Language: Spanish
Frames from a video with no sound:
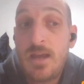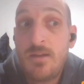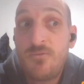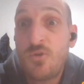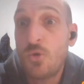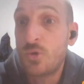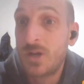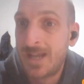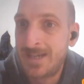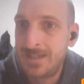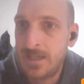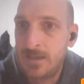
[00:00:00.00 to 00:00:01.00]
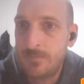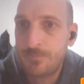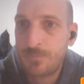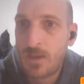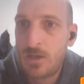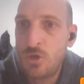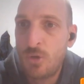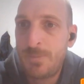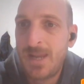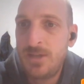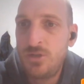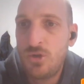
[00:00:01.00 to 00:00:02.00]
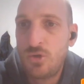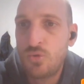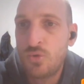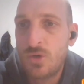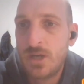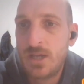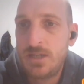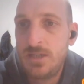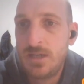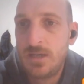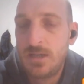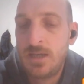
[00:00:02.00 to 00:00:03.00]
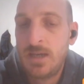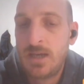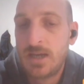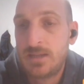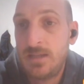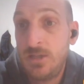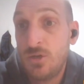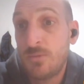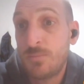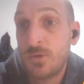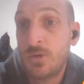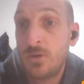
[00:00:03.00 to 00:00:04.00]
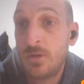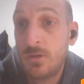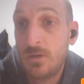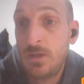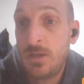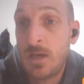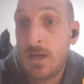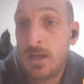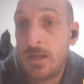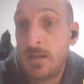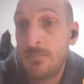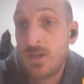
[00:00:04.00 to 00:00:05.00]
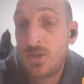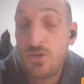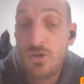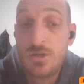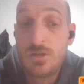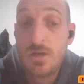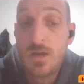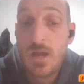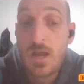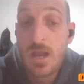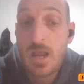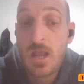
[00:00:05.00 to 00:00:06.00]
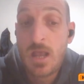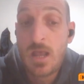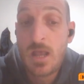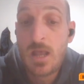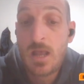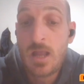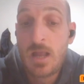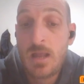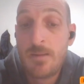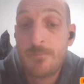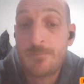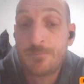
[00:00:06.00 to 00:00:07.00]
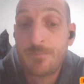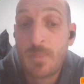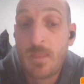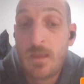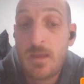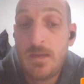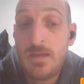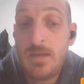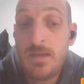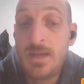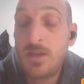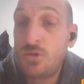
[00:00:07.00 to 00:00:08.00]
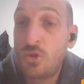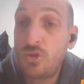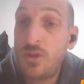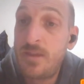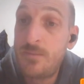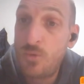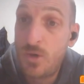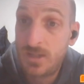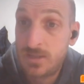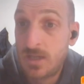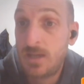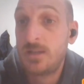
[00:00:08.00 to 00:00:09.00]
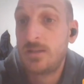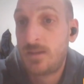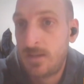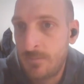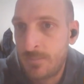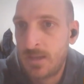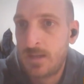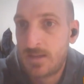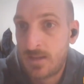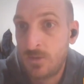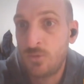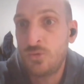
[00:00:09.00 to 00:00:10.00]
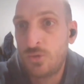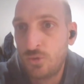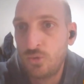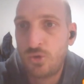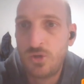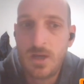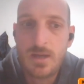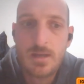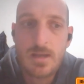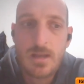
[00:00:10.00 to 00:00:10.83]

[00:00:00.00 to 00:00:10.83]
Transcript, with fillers: fue Ucrania. Lo planeó Ucrania en castigo por la, invasión. Eh, y, esto se demuestra, siempre según Rusia,